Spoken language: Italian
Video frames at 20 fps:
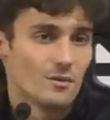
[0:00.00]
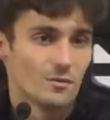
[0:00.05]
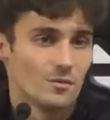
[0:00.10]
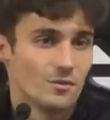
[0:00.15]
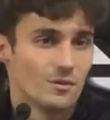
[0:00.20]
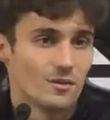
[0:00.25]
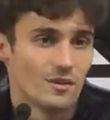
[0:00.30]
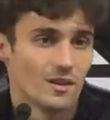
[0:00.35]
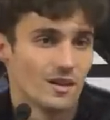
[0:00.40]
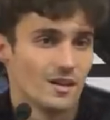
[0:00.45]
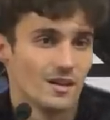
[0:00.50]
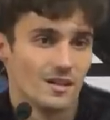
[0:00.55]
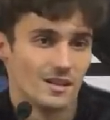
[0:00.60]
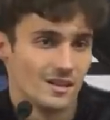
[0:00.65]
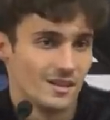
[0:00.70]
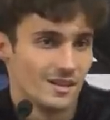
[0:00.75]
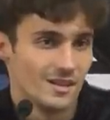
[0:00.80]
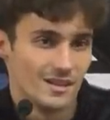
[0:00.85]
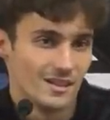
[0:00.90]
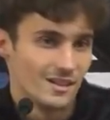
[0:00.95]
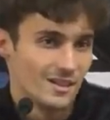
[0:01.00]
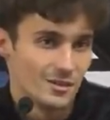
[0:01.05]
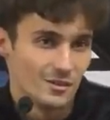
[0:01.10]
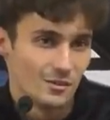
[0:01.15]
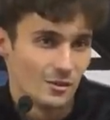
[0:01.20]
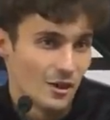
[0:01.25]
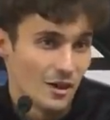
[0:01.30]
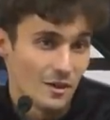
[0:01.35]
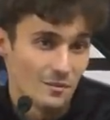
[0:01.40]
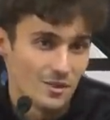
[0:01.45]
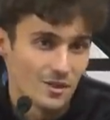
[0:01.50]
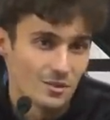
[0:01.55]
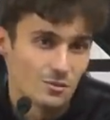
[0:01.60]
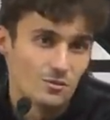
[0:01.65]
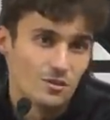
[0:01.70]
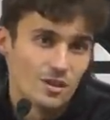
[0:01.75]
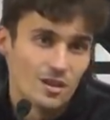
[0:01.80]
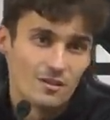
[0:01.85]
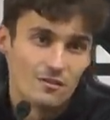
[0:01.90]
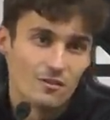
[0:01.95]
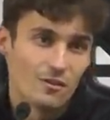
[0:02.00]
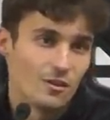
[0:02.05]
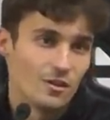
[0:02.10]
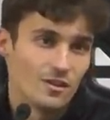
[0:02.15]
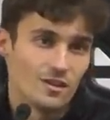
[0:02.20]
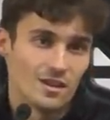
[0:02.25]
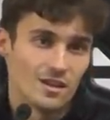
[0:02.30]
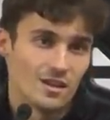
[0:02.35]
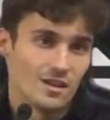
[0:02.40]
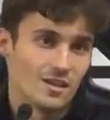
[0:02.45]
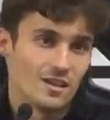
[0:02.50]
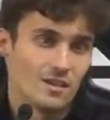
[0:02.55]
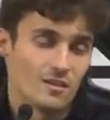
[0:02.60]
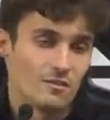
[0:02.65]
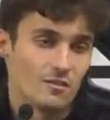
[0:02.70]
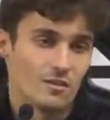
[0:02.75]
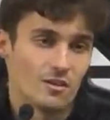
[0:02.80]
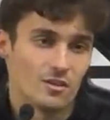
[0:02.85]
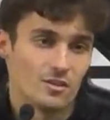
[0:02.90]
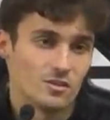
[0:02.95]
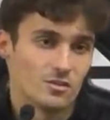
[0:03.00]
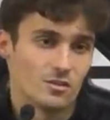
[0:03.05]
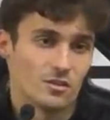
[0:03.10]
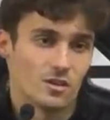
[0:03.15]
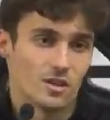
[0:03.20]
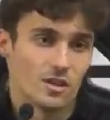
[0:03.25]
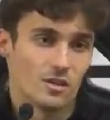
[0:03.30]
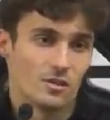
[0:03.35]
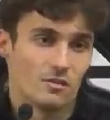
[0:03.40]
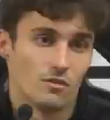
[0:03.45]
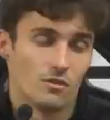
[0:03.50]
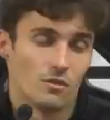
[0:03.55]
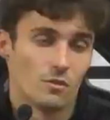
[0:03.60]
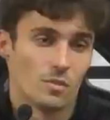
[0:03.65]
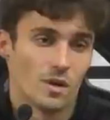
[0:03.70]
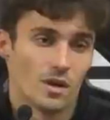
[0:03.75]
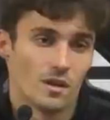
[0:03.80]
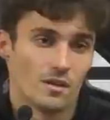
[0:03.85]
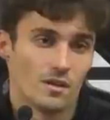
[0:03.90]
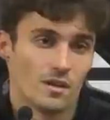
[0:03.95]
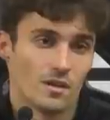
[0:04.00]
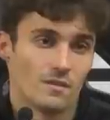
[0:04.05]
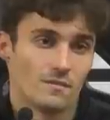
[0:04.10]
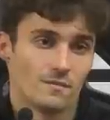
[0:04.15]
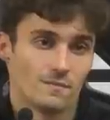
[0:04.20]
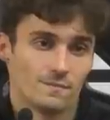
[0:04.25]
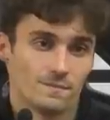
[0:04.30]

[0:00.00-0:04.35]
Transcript: comunque eh, non capita tutte le volte ed era un'occasione che dovevo prendere.